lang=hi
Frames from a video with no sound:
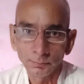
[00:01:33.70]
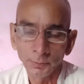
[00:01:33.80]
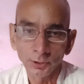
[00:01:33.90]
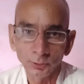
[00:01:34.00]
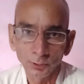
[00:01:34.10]

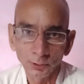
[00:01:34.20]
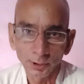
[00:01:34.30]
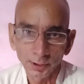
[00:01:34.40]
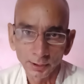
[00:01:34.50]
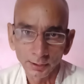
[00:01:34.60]
मृत हो
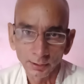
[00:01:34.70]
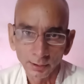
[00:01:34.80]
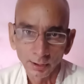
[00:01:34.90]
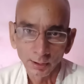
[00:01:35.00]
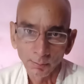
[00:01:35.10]
गए
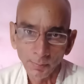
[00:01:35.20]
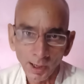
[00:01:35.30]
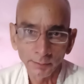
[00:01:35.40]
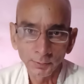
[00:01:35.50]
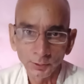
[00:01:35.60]

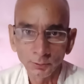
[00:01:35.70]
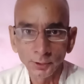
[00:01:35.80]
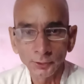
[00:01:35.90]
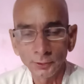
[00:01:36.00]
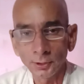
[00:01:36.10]
बाद में
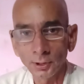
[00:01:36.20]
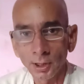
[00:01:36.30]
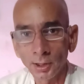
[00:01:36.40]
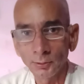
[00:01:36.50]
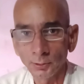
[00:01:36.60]
युधिष्ठिर
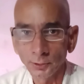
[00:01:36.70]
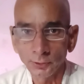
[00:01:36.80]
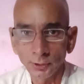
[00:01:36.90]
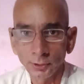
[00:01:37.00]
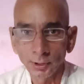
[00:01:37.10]
गए
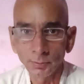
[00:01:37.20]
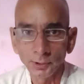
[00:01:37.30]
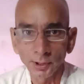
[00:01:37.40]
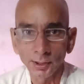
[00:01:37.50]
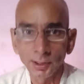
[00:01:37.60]
युधिष्ठिर ने
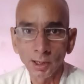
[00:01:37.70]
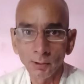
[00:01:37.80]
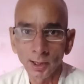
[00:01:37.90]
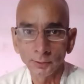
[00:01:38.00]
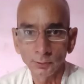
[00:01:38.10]
भी यही
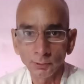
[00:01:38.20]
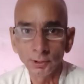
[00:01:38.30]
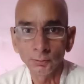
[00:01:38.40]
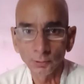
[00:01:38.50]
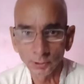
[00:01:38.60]
आवाज़
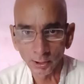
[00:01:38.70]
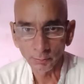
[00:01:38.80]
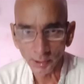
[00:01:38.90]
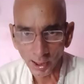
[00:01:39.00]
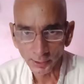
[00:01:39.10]
सुनी वो
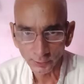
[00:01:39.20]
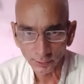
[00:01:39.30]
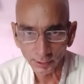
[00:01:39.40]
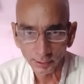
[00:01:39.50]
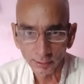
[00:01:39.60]
धर्मराज
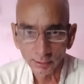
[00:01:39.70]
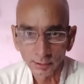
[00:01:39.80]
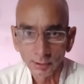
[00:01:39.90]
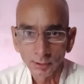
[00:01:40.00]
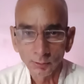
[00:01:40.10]
थे
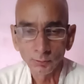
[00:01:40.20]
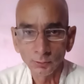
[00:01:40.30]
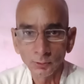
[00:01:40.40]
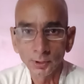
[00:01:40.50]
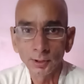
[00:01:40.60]

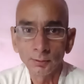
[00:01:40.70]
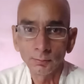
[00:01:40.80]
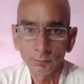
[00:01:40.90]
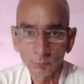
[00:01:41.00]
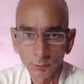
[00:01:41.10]
उन्होंने
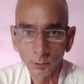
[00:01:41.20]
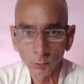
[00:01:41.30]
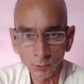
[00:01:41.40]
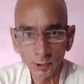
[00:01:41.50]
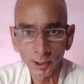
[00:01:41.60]
वो
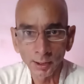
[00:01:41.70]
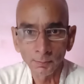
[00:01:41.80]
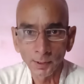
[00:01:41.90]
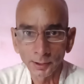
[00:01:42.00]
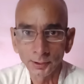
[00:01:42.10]
रुक गए
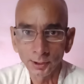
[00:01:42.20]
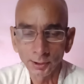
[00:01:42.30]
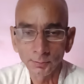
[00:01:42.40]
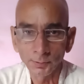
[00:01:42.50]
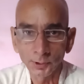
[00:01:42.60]
पानी
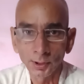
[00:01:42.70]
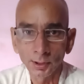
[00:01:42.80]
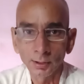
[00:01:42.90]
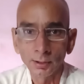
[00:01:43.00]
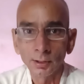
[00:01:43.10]
नहीं पिए
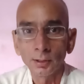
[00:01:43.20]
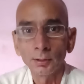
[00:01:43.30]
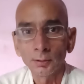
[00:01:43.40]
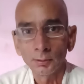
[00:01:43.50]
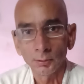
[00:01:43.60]

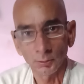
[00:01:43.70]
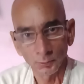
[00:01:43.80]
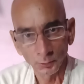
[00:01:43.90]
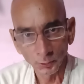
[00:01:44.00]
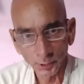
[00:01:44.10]

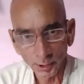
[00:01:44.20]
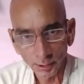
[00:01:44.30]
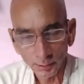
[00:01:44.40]
उन्होंने